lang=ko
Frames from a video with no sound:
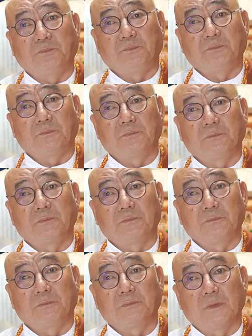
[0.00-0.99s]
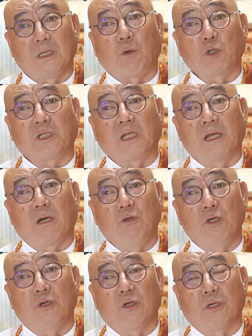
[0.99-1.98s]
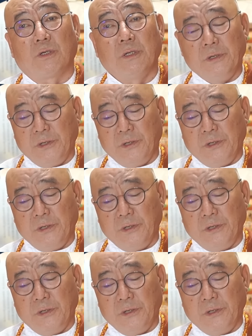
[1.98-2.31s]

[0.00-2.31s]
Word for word: 사주를 따로 보실 네, 때. 네, 보실 때 내가 원희룡